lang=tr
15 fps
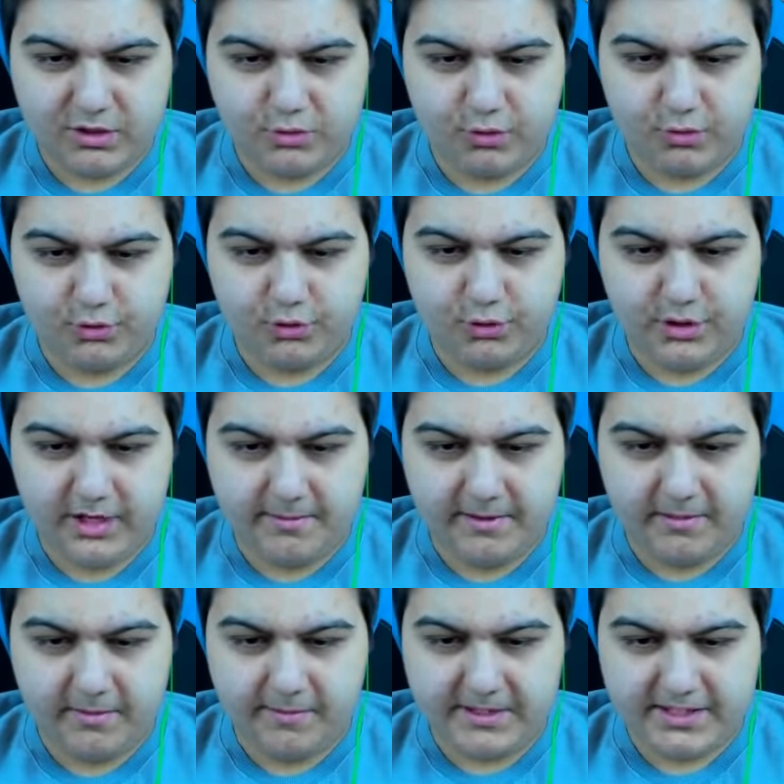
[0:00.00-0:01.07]
Sonuncuyu da
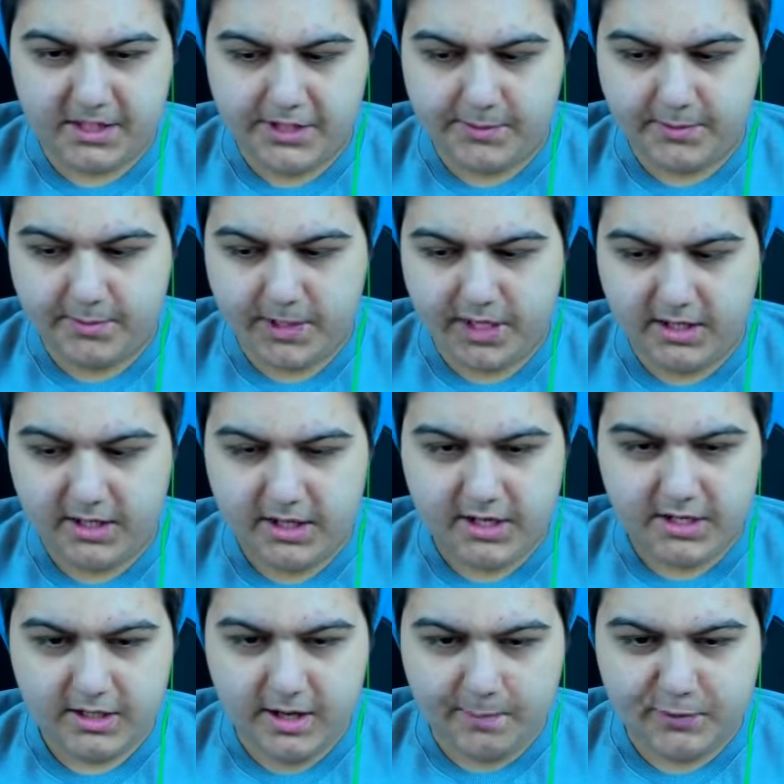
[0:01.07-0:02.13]
yapalım hemen saniye bitmeden.
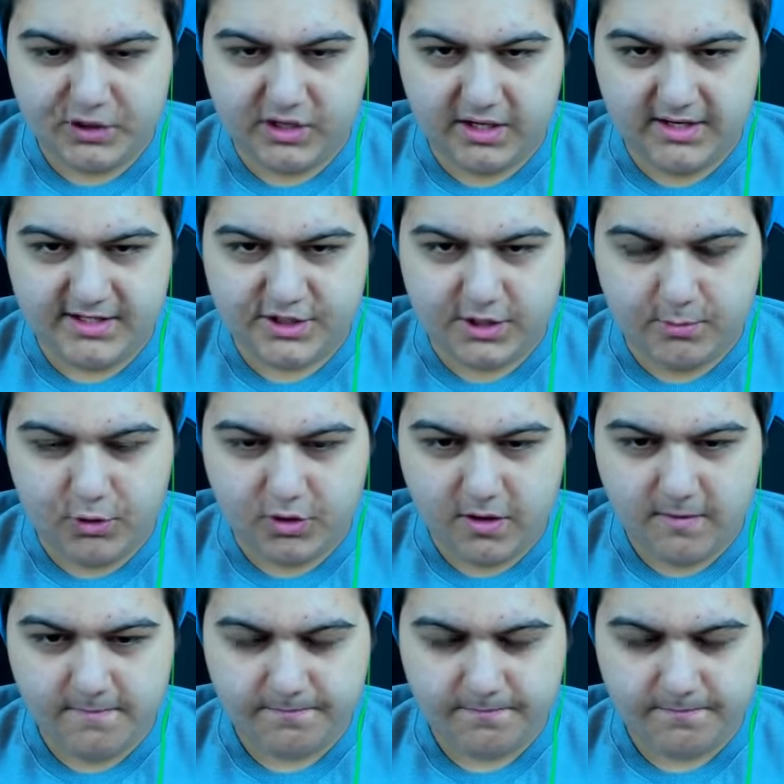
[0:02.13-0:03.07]
Yapıştır Enes çabuk.